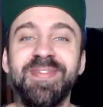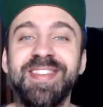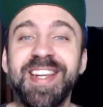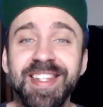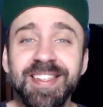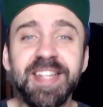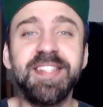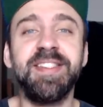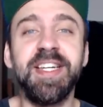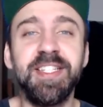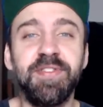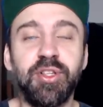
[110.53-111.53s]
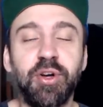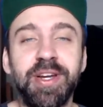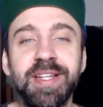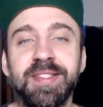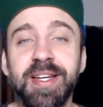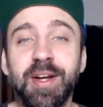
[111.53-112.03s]
36
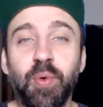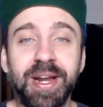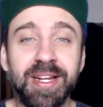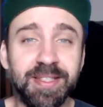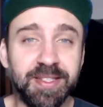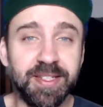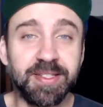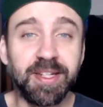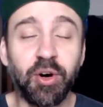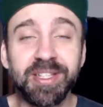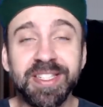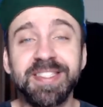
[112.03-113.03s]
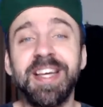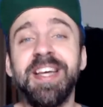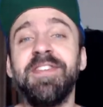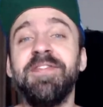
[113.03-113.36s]
vitórias e 46 derrotas,